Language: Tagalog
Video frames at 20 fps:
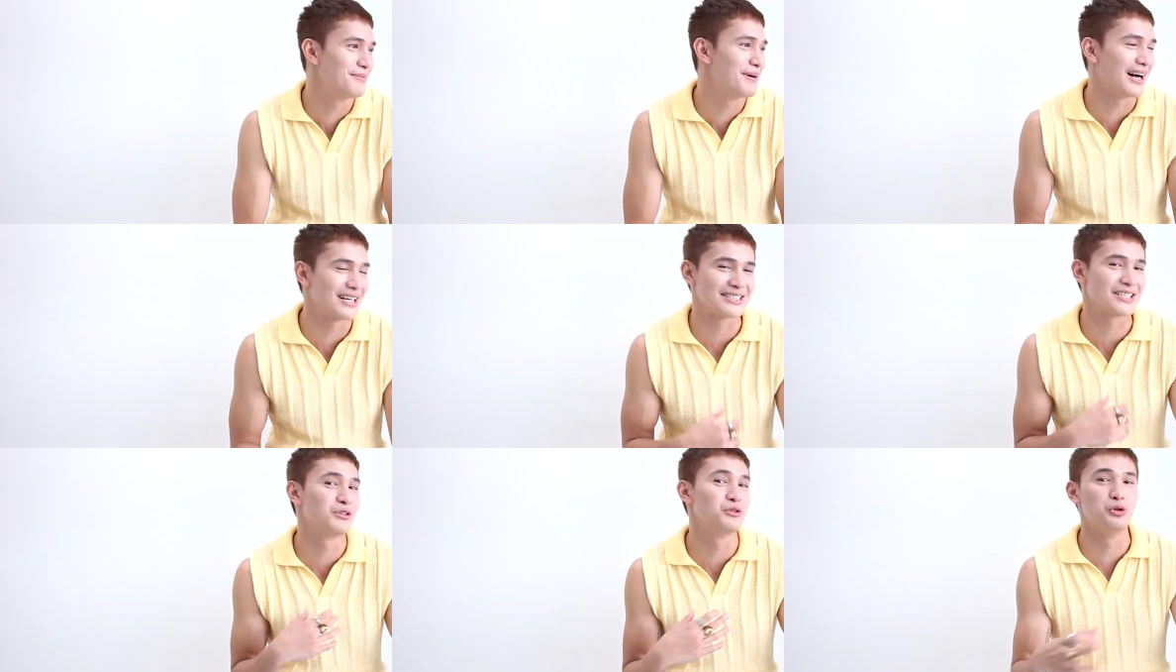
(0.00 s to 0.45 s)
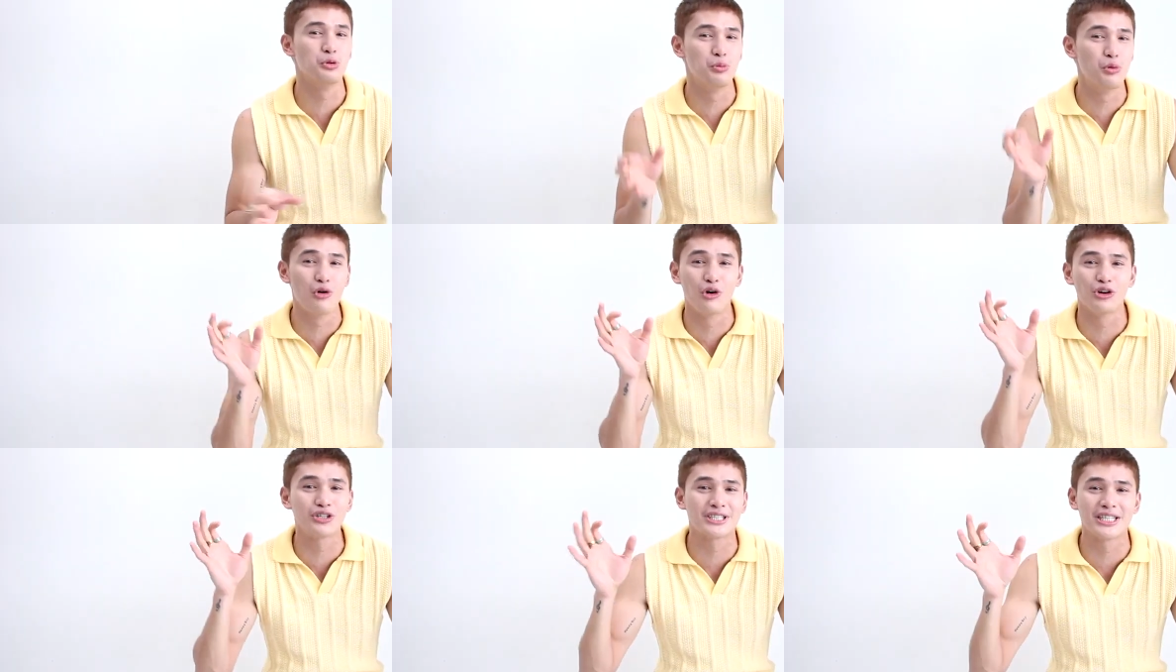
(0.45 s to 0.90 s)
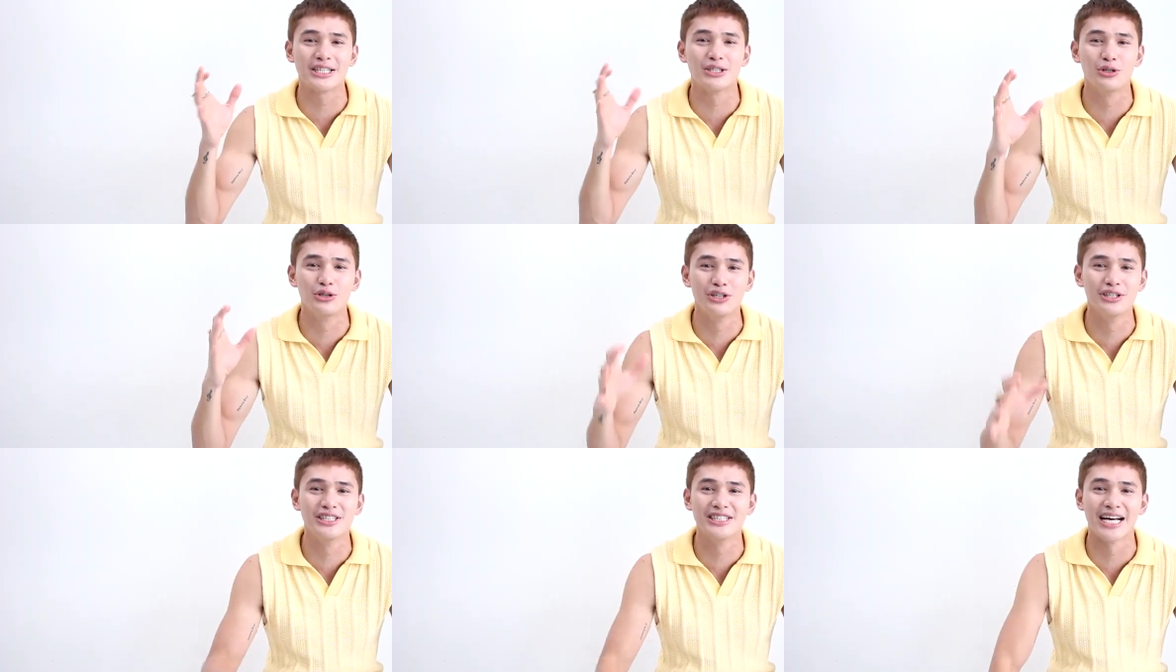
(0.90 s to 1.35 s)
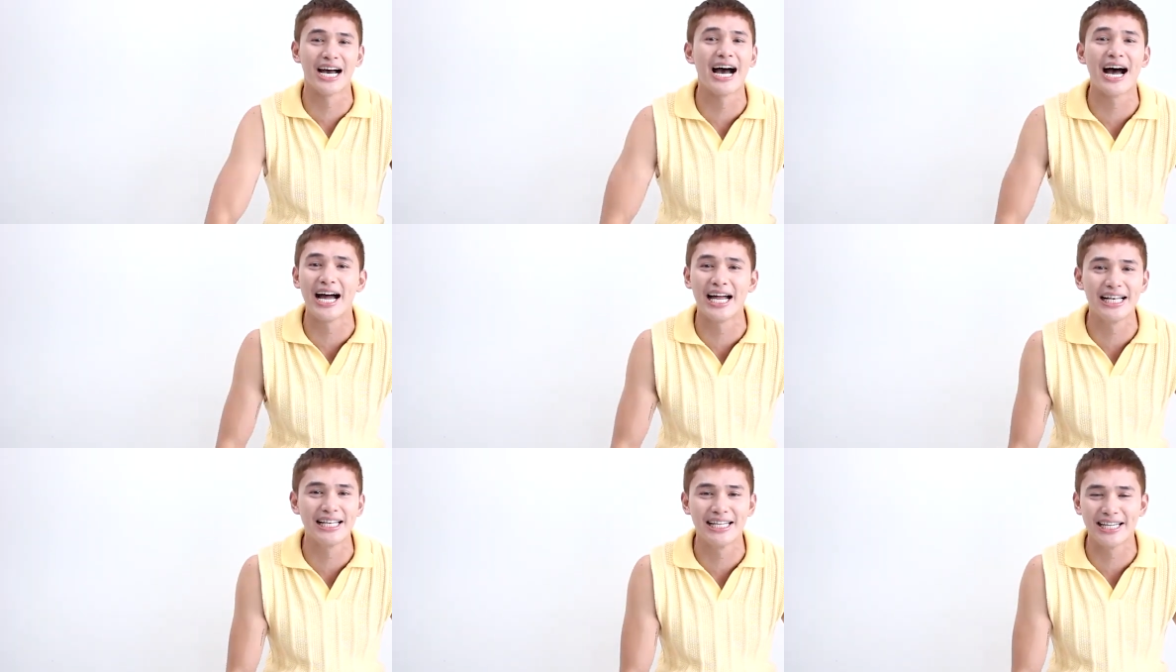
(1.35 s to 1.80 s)
makasalubong ko siya doon sa
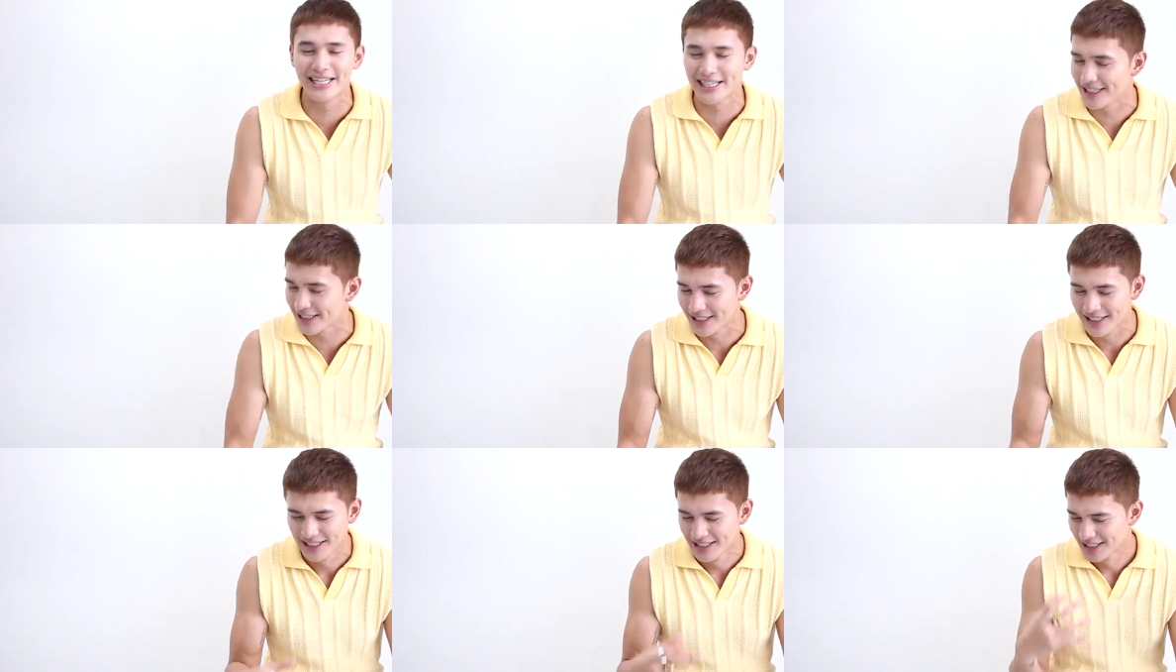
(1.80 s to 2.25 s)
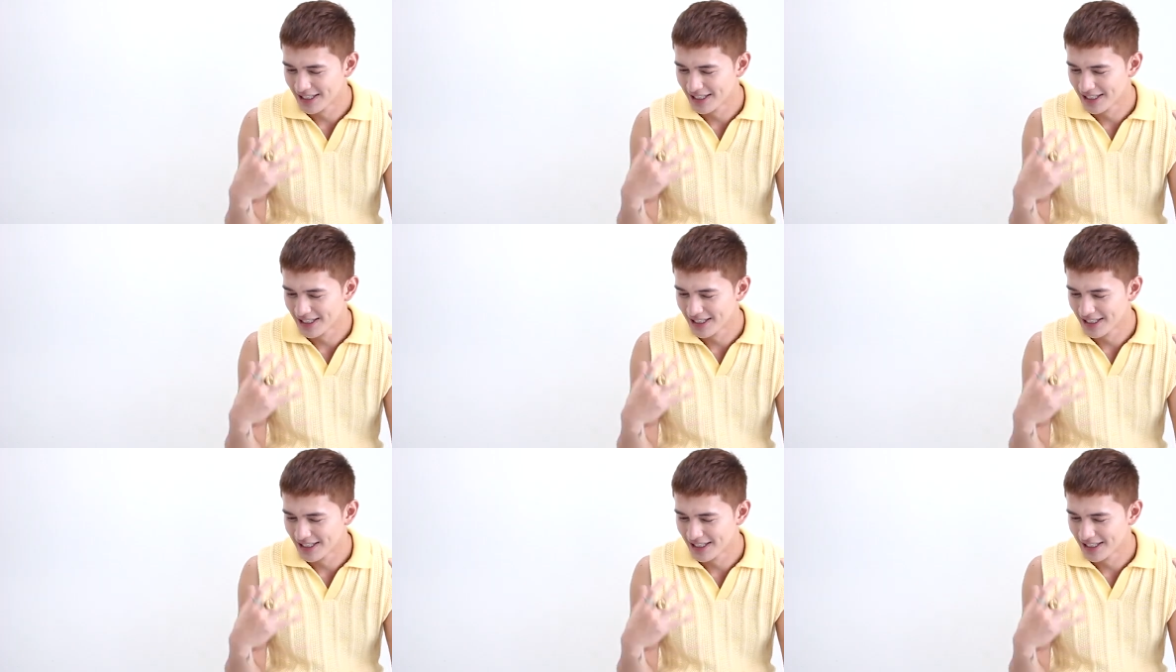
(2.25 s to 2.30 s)
kali.